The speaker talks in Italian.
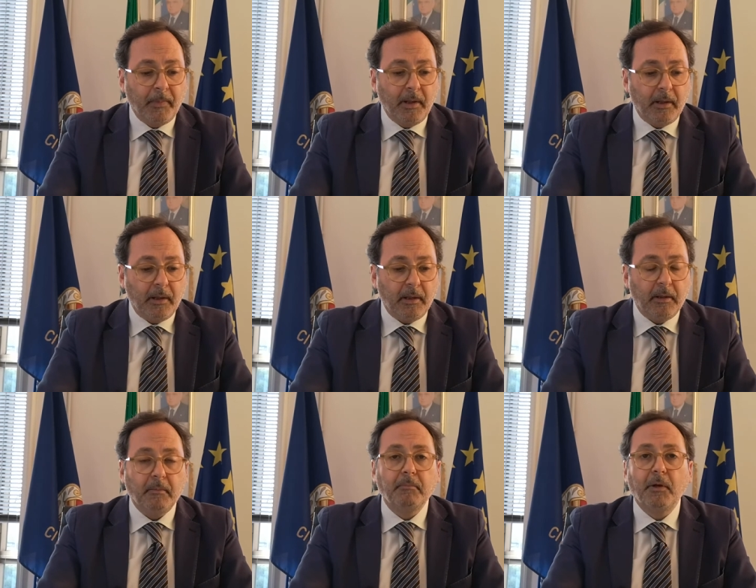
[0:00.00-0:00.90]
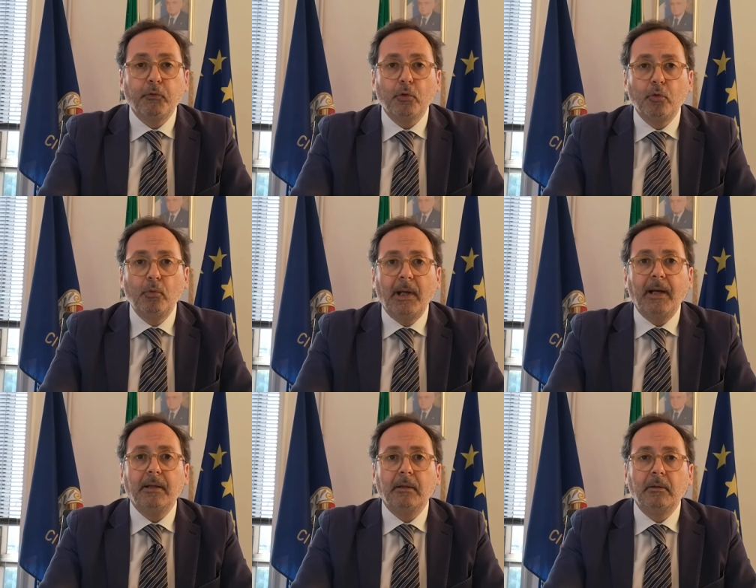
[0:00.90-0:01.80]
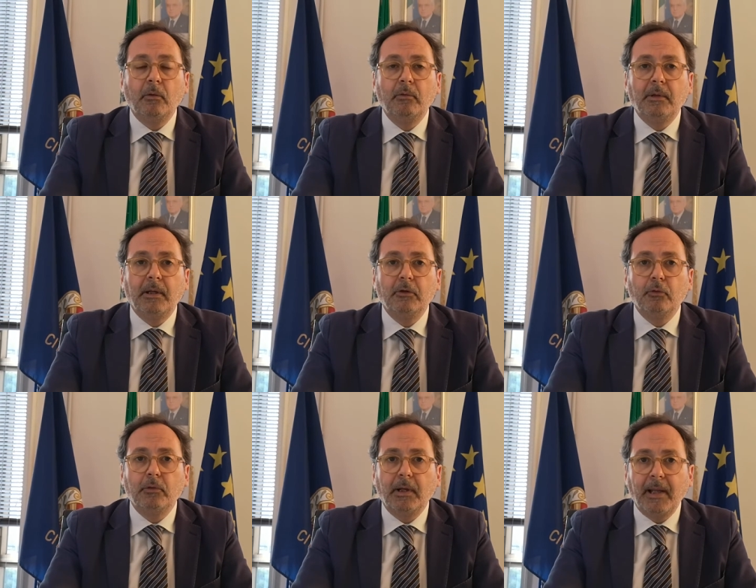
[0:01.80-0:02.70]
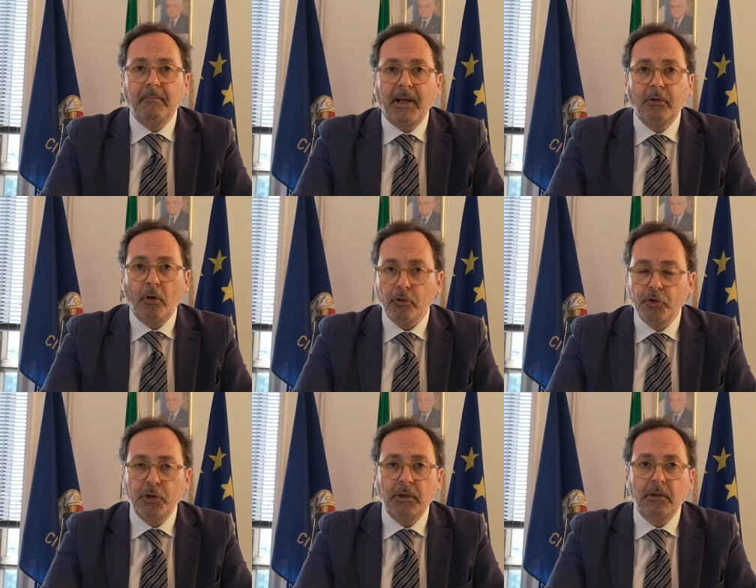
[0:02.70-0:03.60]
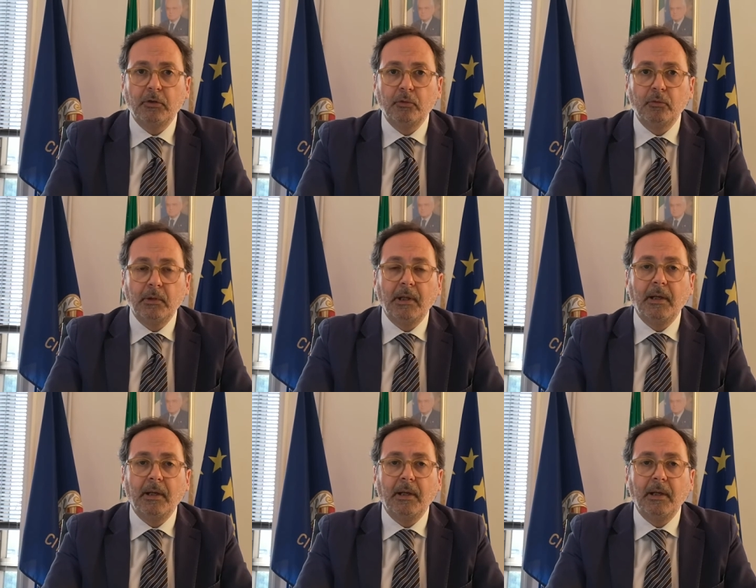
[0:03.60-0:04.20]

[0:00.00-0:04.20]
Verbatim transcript: Eh, per fortuna eh, non risulterebbe ad oggi nessun